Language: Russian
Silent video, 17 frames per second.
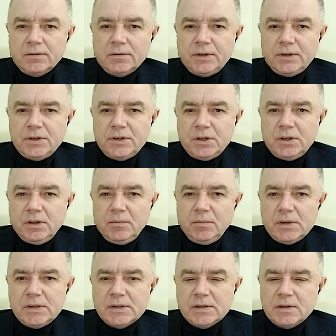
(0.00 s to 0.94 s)
в течение
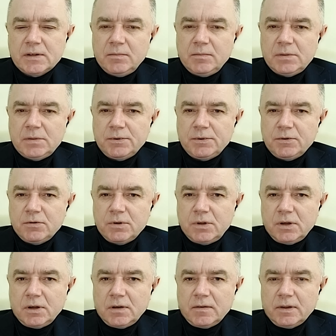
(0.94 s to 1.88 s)
месяца
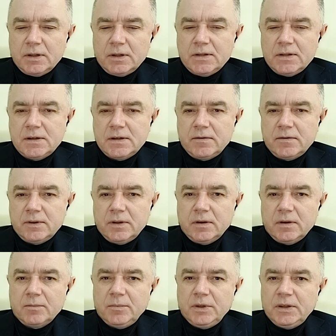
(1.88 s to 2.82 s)
беспилотников,
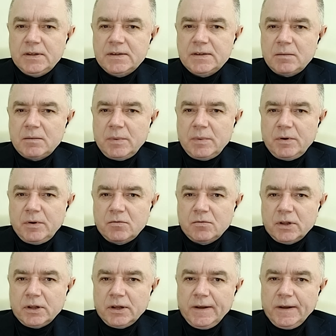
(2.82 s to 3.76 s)
анонсированное министром
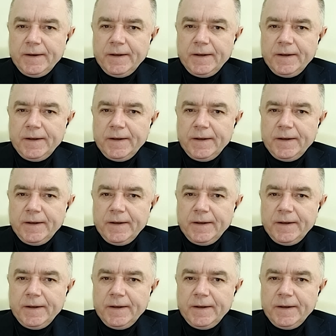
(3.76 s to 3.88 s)
обороны.